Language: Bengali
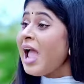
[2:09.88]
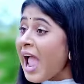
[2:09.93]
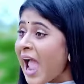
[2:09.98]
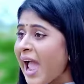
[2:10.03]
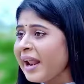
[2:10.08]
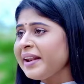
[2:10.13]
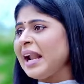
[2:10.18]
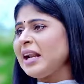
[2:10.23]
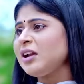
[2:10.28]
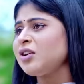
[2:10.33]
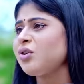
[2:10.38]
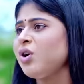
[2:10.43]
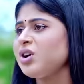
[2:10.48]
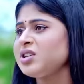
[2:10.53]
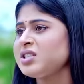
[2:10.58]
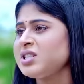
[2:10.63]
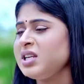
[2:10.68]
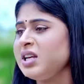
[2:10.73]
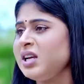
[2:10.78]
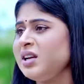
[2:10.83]
হ্যাঁ নাটক
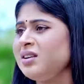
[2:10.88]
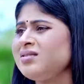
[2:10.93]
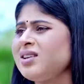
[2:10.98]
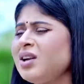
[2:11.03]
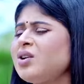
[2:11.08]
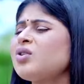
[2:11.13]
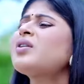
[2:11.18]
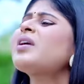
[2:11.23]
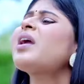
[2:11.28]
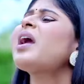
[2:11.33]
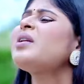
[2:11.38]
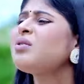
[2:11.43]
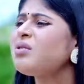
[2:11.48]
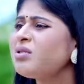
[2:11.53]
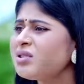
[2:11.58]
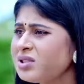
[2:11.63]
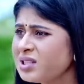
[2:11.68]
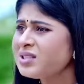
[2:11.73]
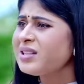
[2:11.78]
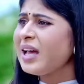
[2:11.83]
করছি নাটক কেন
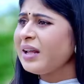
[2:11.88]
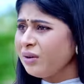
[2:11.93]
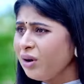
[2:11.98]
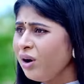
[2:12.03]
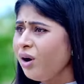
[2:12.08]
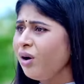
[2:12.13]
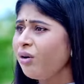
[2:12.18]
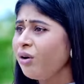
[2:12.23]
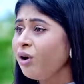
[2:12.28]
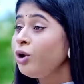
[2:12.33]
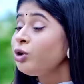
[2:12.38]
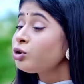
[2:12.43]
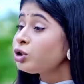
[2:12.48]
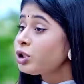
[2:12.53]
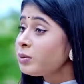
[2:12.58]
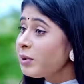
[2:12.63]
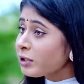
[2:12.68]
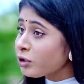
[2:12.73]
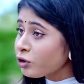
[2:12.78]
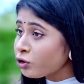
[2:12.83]
করছি জানো
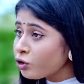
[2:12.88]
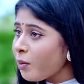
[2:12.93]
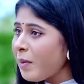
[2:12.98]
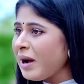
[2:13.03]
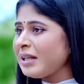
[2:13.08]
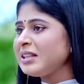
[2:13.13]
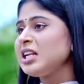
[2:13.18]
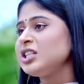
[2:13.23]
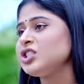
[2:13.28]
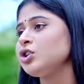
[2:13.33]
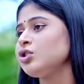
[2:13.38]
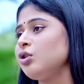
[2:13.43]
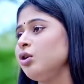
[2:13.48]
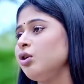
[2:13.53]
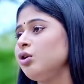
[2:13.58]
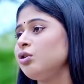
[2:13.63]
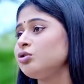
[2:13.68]
শুধুমাত্র তোমাদের জন্য